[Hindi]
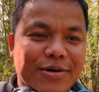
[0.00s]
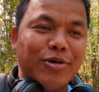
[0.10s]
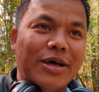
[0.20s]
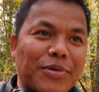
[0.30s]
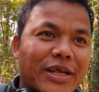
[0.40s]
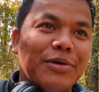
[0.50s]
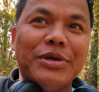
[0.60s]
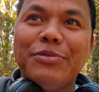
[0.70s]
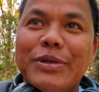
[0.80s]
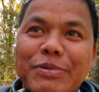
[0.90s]
क्या बोला मेरे
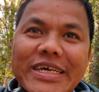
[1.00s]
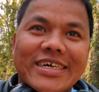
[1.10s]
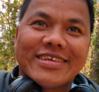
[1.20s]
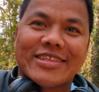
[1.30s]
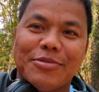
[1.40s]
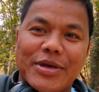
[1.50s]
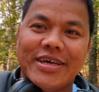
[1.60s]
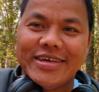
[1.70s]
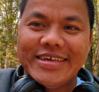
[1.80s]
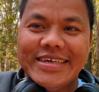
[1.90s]
अभी रिपीट भी नहीं कर सकता मैं